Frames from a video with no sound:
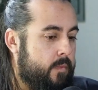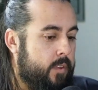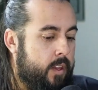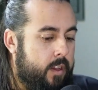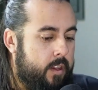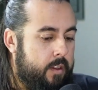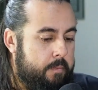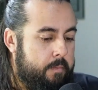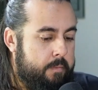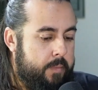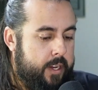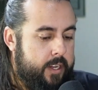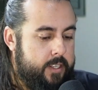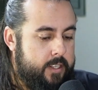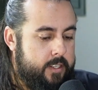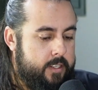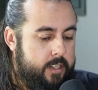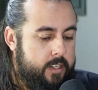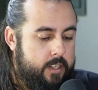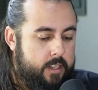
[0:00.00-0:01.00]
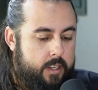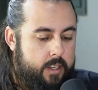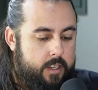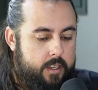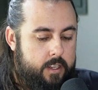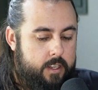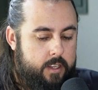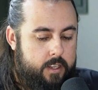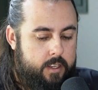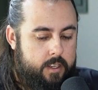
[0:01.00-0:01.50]
Mas assim,
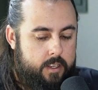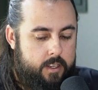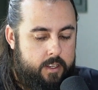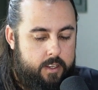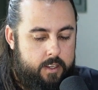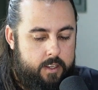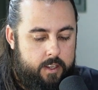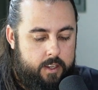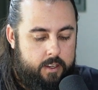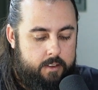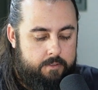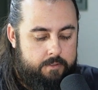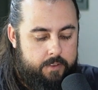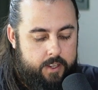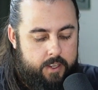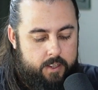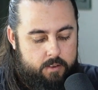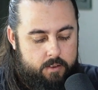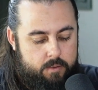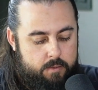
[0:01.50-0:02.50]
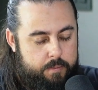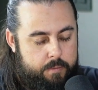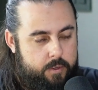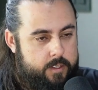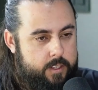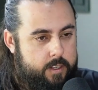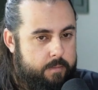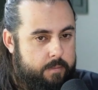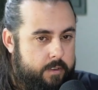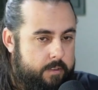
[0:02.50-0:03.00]
em, em, em, evento, por
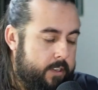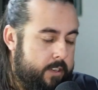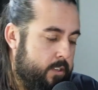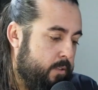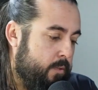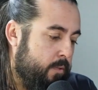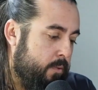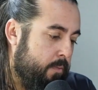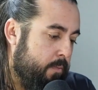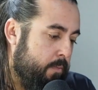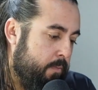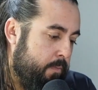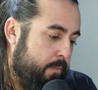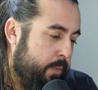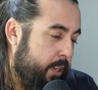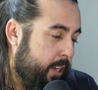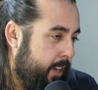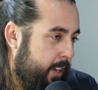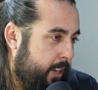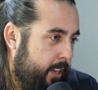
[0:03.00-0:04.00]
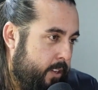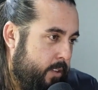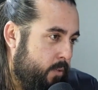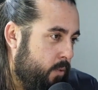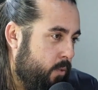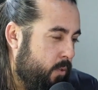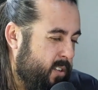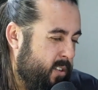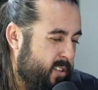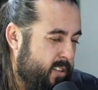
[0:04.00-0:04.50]
exemplo, evento pequeno,
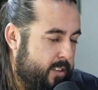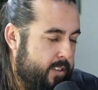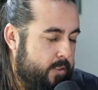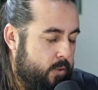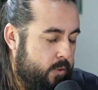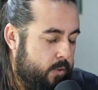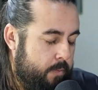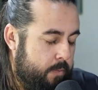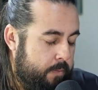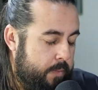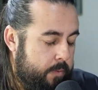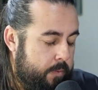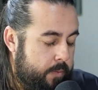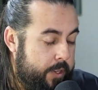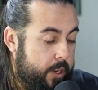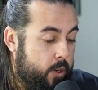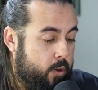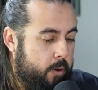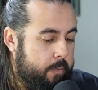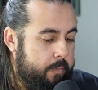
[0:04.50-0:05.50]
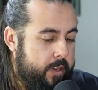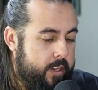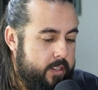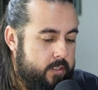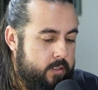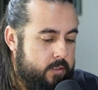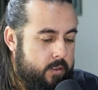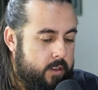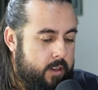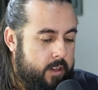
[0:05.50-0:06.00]
coisas uhum. de
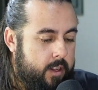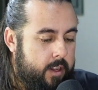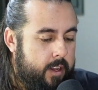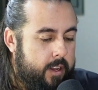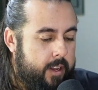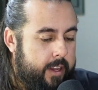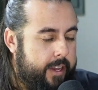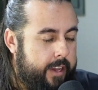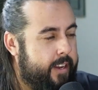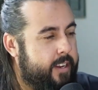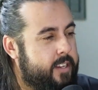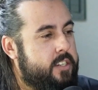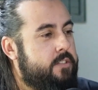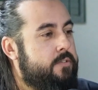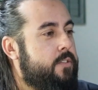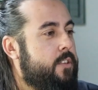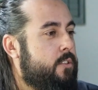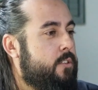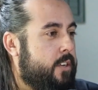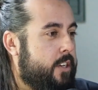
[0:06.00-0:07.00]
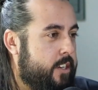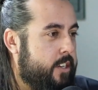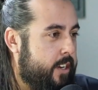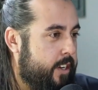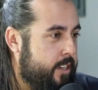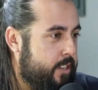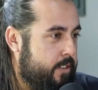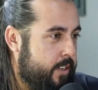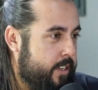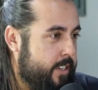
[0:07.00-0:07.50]
começo, era difícil achar
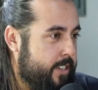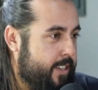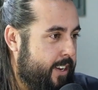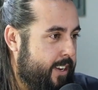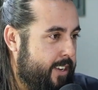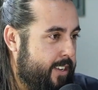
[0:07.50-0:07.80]
adversária?